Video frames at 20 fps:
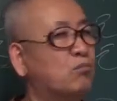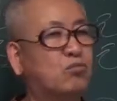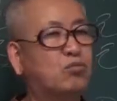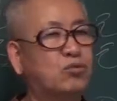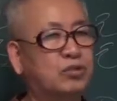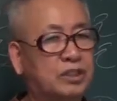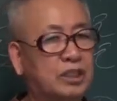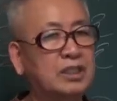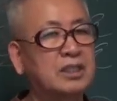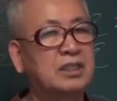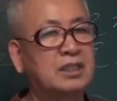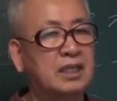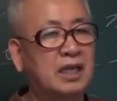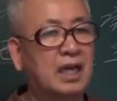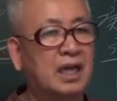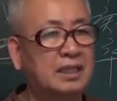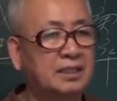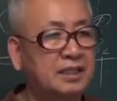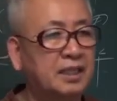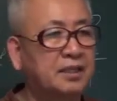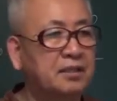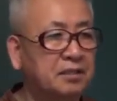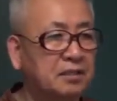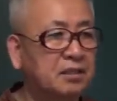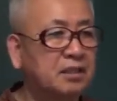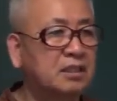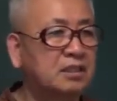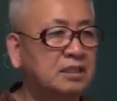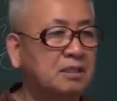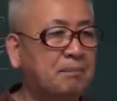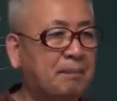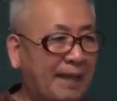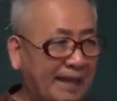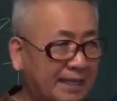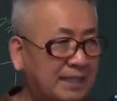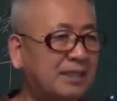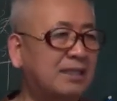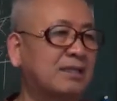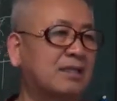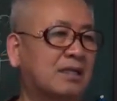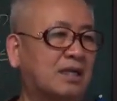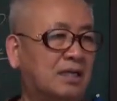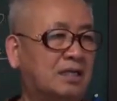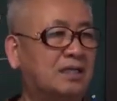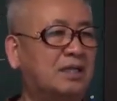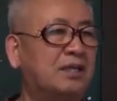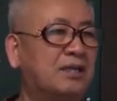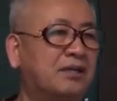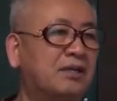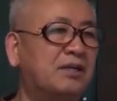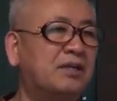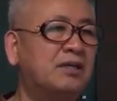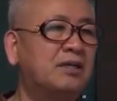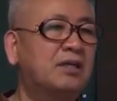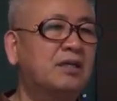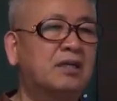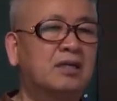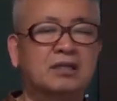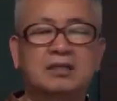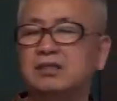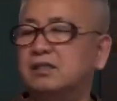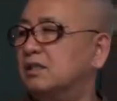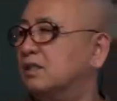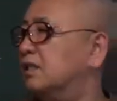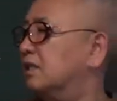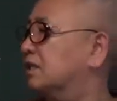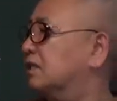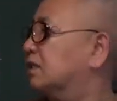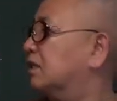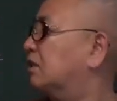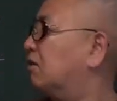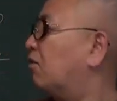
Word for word: 무정이냐 이제 이걸 이제 봐야 될 거 아니에요 그렇게 이제